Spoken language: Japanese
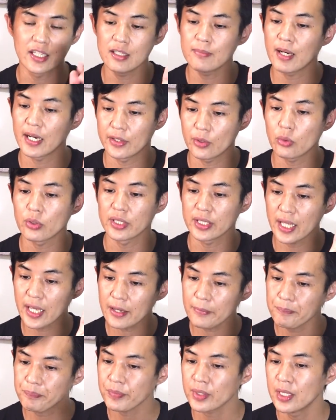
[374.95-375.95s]
今より
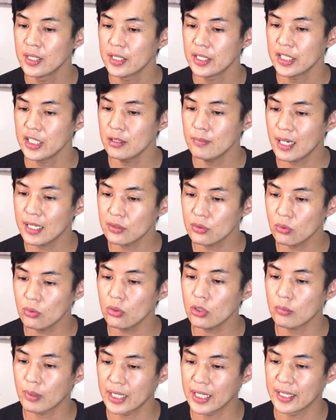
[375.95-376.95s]
ね。今のと
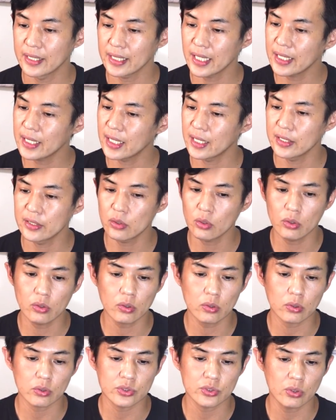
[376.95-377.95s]
ころはね、なんやいろい
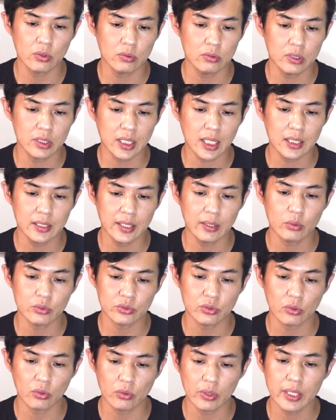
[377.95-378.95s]
ろと書類関連を
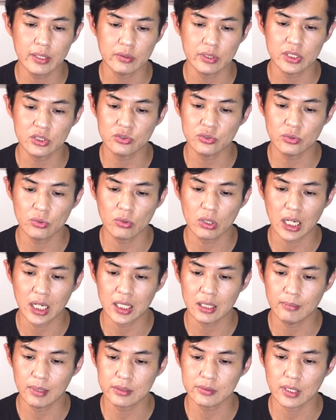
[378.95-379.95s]
揃える必要が
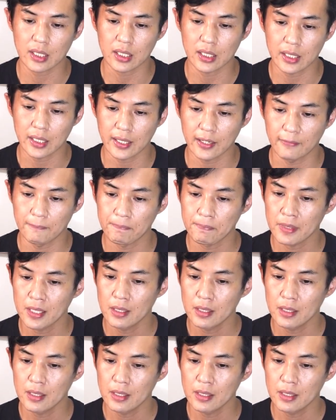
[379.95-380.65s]
ありますからね。